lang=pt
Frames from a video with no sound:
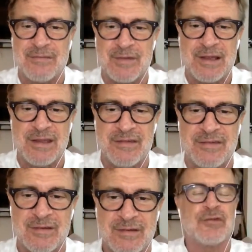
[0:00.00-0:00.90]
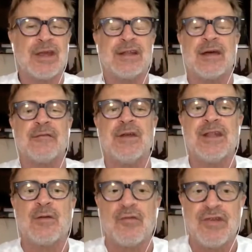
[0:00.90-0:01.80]
feliz. Você está afim
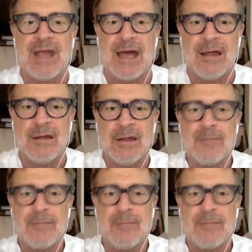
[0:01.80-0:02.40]
de cozinhar